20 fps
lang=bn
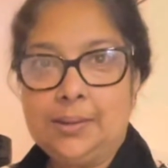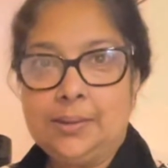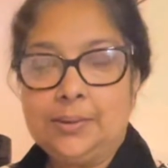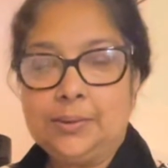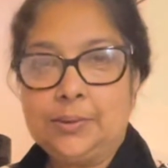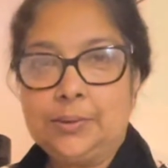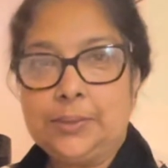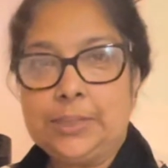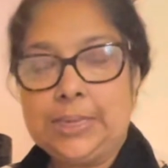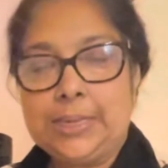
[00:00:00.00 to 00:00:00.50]
তো
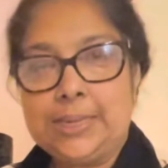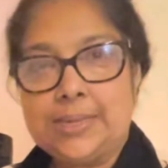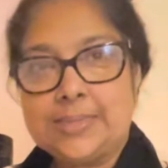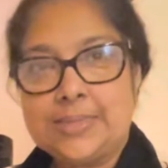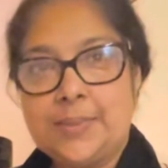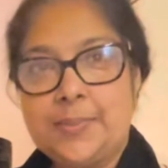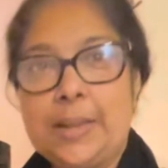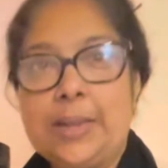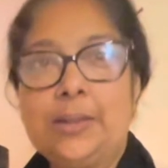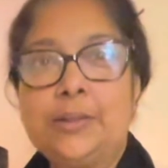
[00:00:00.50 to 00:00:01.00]
ঠিক আছে
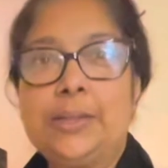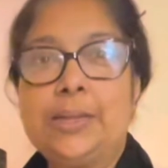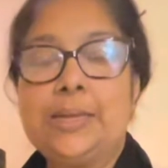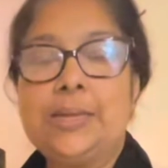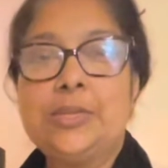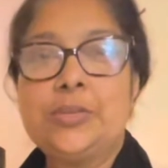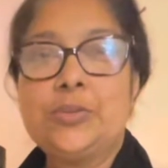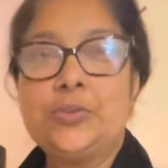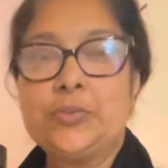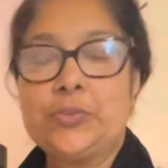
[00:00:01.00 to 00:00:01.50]
ভালো থাকেন
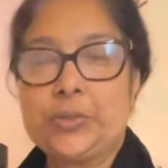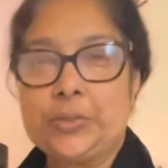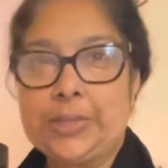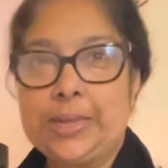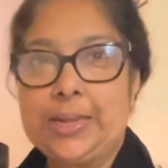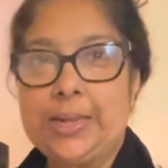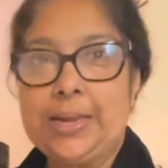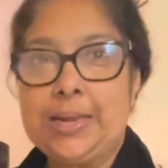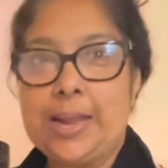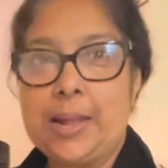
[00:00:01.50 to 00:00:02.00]
সুস্থ
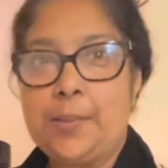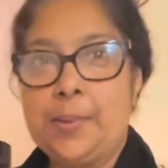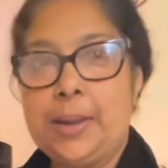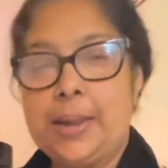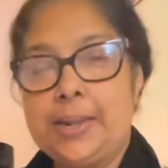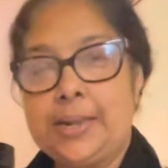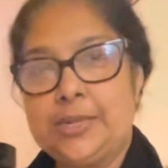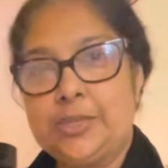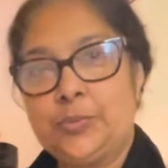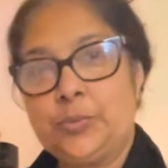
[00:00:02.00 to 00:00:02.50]
থাকেন আবার
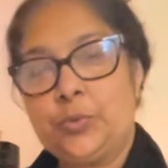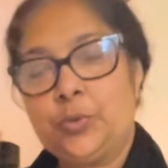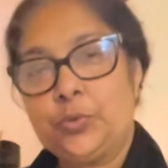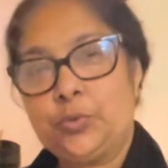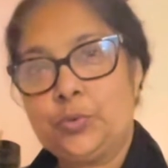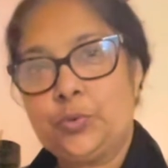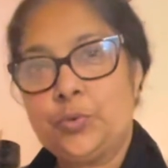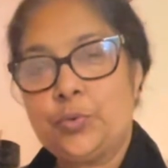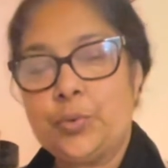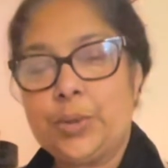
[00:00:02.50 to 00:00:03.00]
আসবো
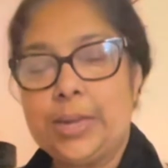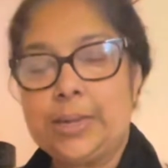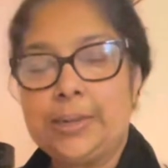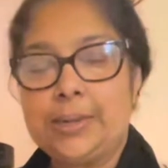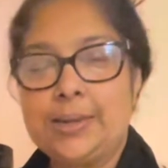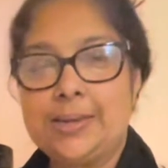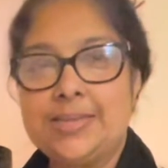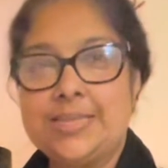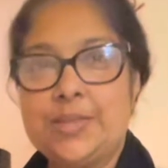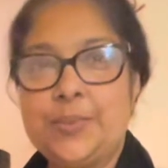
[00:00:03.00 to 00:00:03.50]
নতুন করে একটা
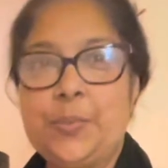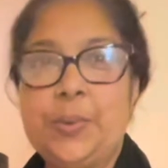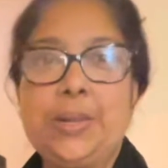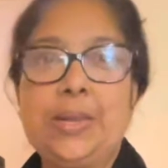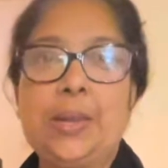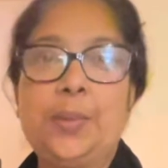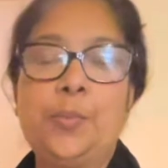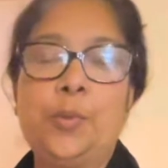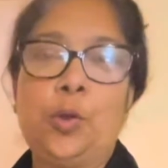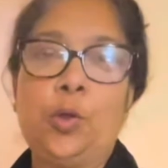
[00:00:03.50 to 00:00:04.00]
রেসিপি
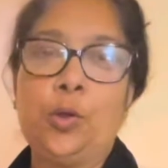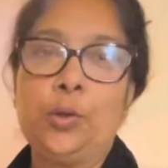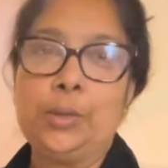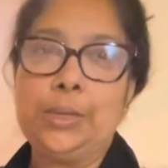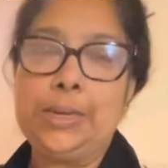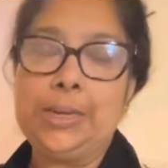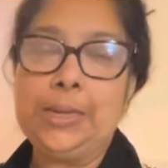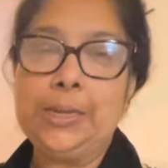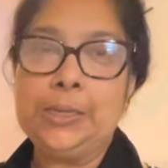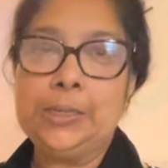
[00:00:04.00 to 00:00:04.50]
নিয়ে ব্লগ
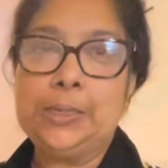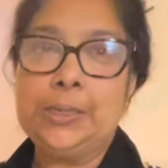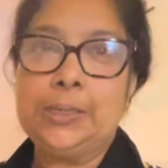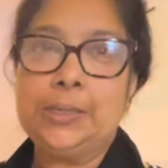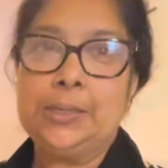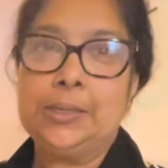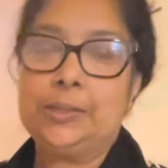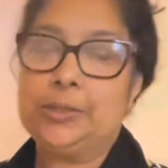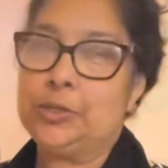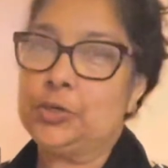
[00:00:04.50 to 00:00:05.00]
নিয়ে
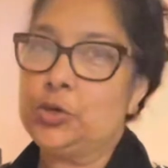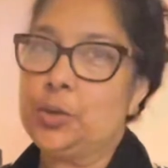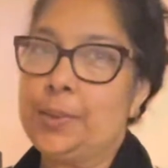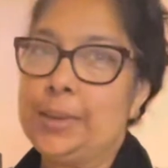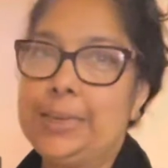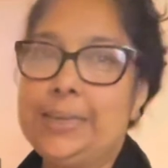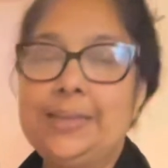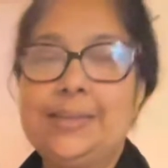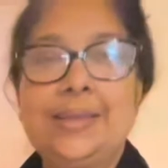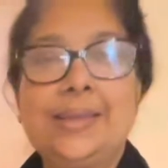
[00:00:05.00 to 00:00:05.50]
তো
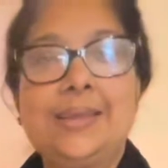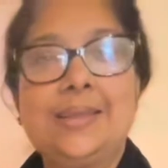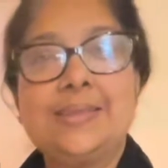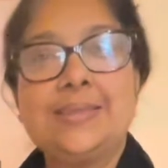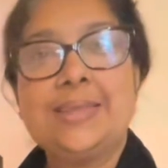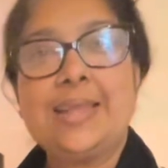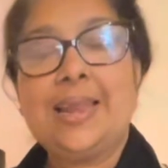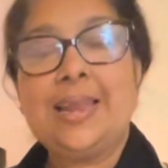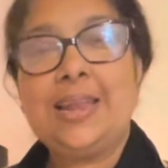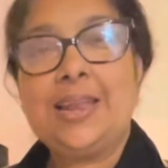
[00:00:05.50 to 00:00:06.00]
সবাইকে জানাচ্ছি
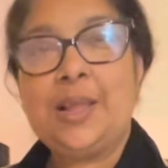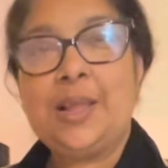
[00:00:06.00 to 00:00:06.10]
আল্লাহ